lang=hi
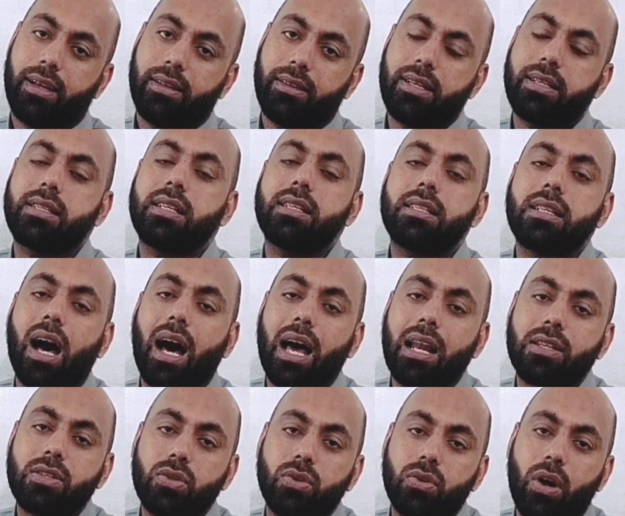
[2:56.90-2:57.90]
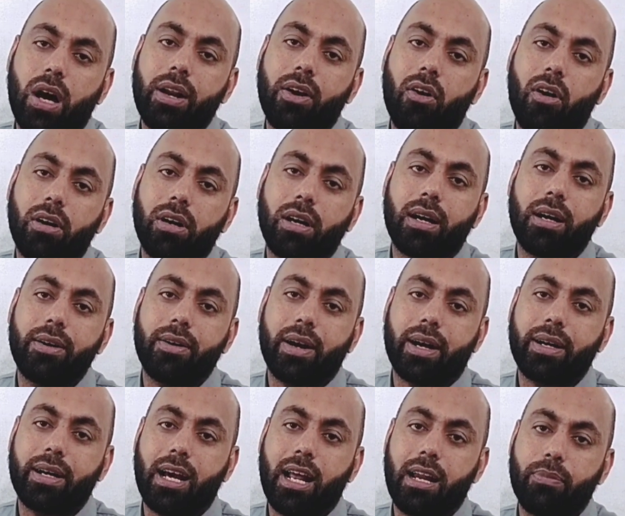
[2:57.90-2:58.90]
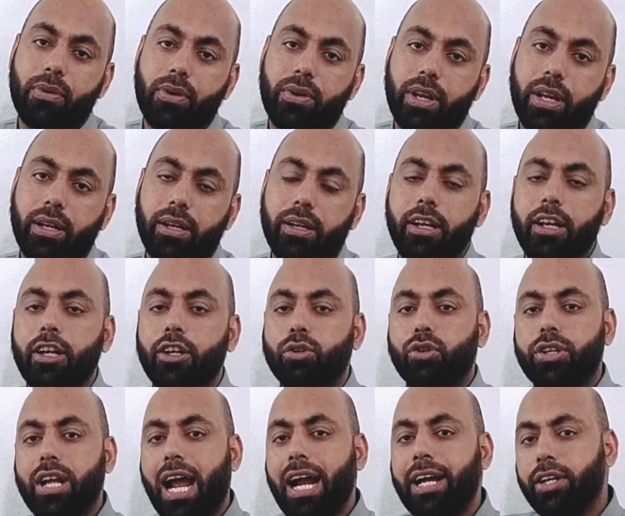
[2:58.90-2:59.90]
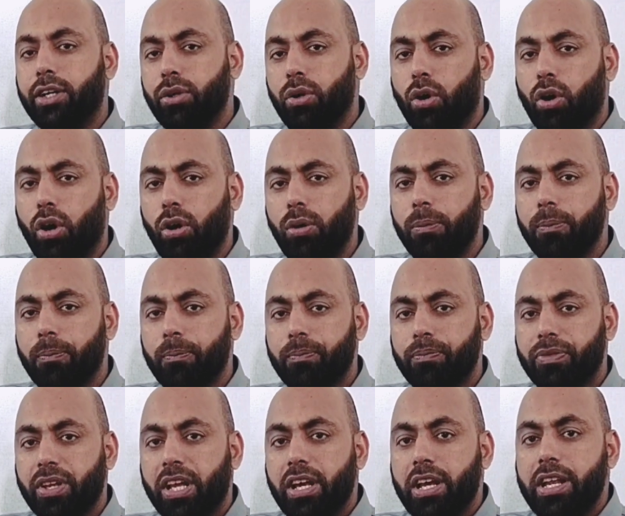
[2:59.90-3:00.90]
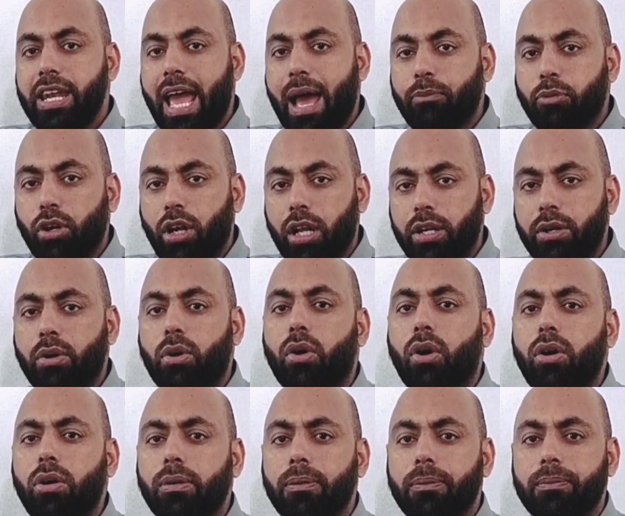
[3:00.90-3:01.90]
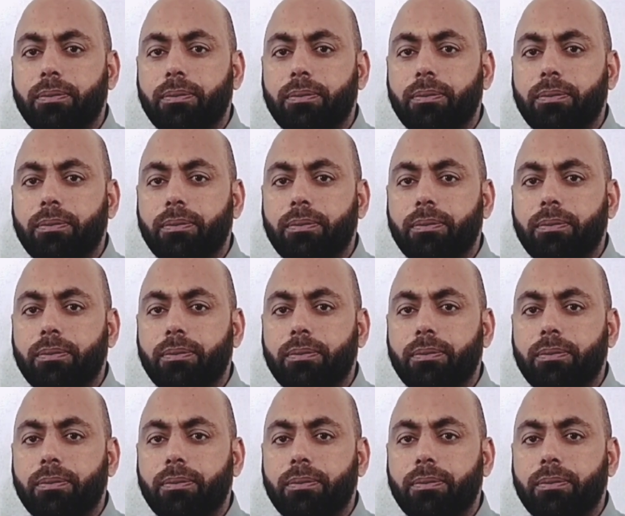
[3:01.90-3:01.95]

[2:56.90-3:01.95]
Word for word: दिस इज आल्सो अ नॉन कंट्रेक्टाइल प्रोटीन तो टाइटन हो नेबुलन हो